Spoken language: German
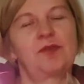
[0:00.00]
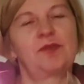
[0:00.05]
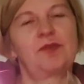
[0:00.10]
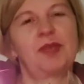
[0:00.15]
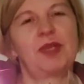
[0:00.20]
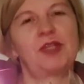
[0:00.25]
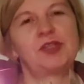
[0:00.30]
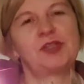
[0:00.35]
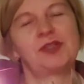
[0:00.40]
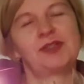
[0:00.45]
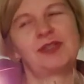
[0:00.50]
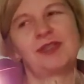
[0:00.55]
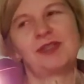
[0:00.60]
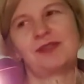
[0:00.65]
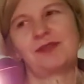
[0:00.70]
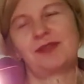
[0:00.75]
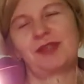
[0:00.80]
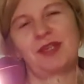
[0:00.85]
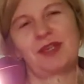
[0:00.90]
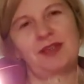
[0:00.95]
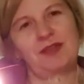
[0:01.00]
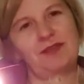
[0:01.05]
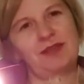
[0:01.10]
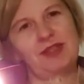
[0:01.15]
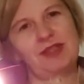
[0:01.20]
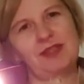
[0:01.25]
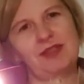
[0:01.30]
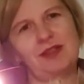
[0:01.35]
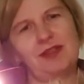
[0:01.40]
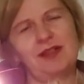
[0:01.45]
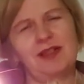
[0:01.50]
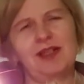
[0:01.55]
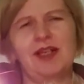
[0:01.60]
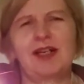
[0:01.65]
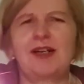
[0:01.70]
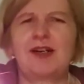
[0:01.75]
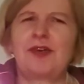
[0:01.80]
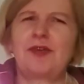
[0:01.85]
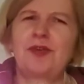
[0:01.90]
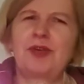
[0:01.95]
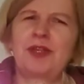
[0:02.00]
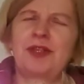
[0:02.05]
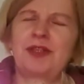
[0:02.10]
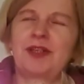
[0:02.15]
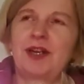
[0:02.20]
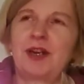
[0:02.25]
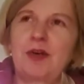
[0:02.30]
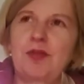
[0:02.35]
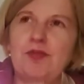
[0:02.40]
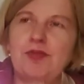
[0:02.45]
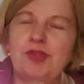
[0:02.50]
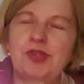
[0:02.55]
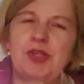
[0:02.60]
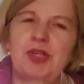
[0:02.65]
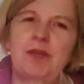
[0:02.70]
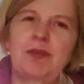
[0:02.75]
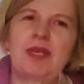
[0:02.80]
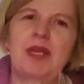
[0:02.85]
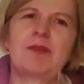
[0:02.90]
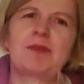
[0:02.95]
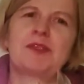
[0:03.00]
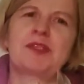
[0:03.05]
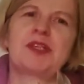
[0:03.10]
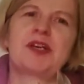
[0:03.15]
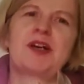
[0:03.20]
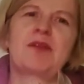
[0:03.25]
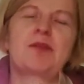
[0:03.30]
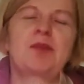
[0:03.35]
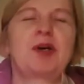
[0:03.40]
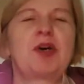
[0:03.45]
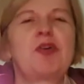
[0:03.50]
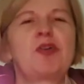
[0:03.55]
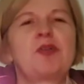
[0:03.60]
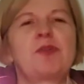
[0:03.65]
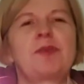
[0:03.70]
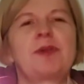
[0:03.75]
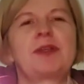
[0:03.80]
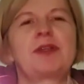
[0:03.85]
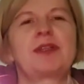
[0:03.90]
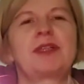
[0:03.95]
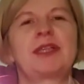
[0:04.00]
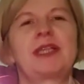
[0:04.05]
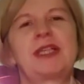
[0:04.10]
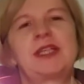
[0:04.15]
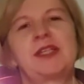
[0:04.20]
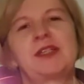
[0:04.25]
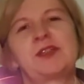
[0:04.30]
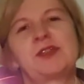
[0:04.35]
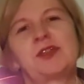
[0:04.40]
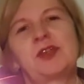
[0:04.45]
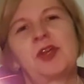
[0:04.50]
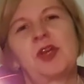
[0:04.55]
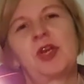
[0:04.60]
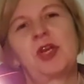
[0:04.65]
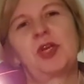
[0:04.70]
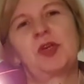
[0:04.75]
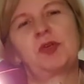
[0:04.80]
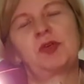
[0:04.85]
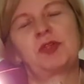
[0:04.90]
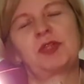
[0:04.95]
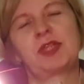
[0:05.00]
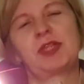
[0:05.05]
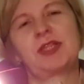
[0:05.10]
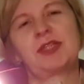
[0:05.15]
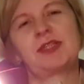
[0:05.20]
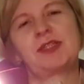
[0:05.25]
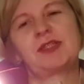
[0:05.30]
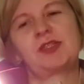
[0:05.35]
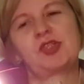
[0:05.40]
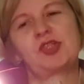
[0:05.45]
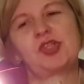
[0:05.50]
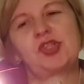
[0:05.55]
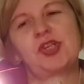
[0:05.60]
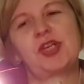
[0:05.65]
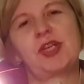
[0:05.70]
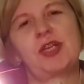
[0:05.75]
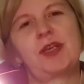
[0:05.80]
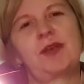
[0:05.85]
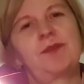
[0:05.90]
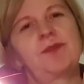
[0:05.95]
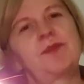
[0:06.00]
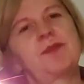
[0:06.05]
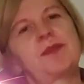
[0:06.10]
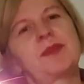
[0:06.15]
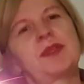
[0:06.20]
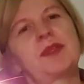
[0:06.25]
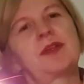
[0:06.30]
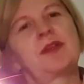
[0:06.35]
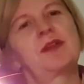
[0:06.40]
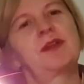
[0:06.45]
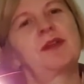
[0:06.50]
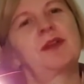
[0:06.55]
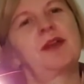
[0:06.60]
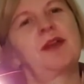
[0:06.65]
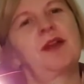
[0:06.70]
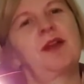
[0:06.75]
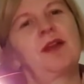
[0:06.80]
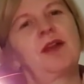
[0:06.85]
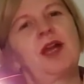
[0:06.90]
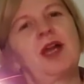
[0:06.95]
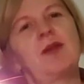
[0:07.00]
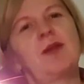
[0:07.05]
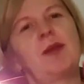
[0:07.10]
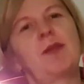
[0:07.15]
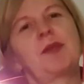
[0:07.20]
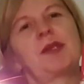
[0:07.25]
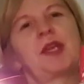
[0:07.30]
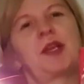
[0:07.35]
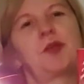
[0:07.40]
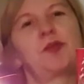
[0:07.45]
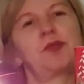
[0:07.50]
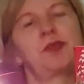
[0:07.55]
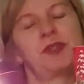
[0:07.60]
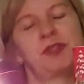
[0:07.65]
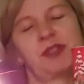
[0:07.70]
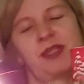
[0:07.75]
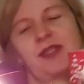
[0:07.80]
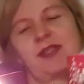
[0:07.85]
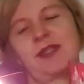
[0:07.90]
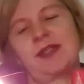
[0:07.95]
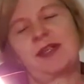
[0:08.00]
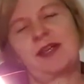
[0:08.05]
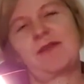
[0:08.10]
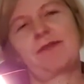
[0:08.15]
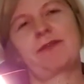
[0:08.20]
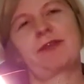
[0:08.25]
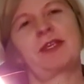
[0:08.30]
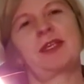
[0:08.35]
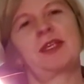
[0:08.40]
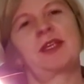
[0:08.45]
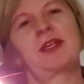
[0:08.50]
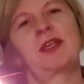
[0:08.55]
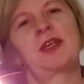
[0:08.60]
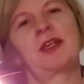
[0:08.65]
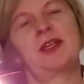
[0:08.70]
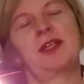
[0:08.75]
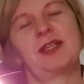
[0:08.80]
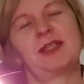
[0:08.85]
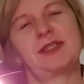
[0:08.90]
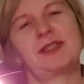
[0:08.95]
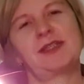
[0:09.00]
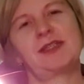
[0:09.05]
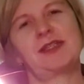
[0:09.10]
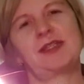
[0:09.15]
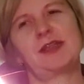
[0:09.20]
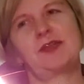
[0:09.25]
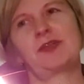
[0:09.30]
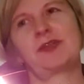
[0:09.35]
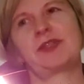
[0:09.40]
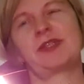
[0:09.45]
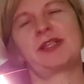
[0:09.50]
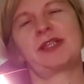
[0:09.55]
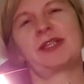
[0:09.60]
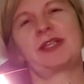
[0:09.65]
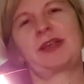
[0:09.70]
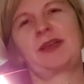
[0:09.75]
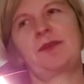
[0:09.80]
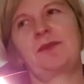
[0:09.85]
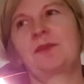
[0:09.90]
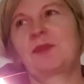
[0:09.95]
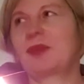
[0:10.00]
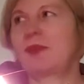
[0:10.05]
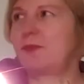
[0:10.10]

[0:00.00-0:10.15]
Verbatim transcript: Mensch, ist das wieder ein Wetter. Grau in Grau, schon am Nachmittag braucht man Licht und Kerzenschein. Aber mit einer guten Tasse Kaffee lässt es sich aushalten.